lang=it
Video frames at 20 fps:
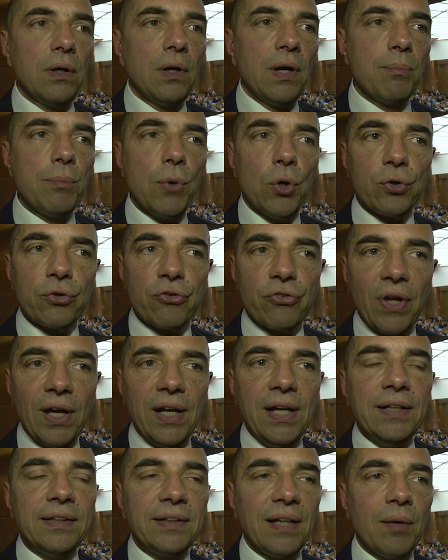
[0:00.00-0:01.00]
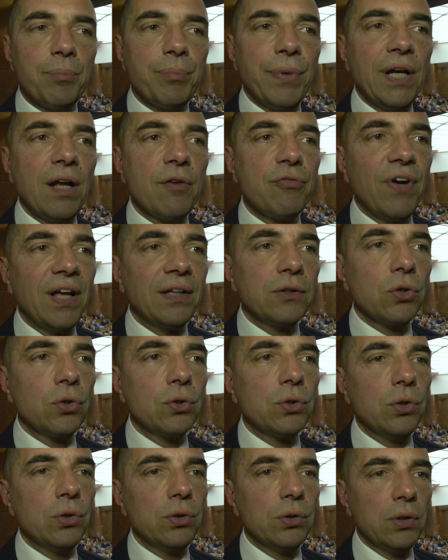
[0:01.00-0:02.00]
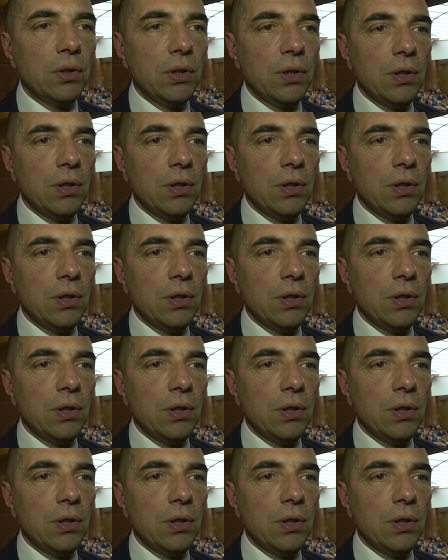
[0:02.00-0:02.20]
la borsa Elite ha appena fatto con,